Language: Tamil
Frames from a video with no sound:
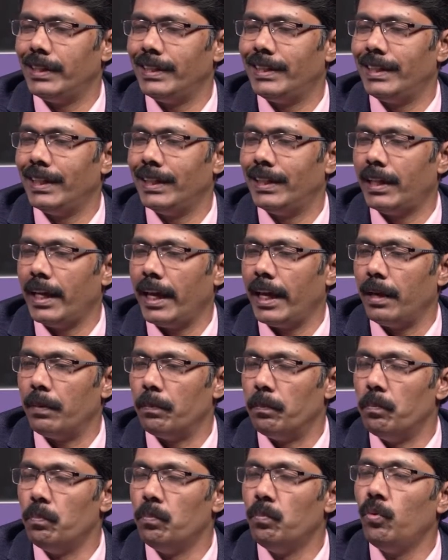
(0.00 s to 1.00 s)
சித்தத்தை
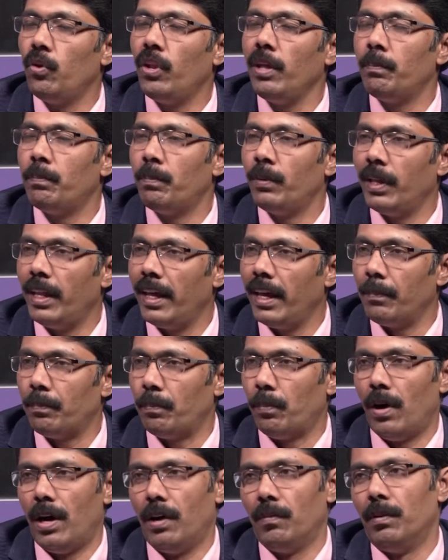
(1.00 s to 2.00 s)
முறிப்பதே
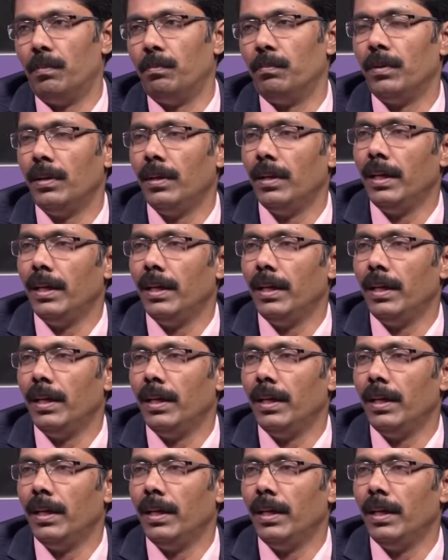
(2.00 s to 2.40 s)
பாவம்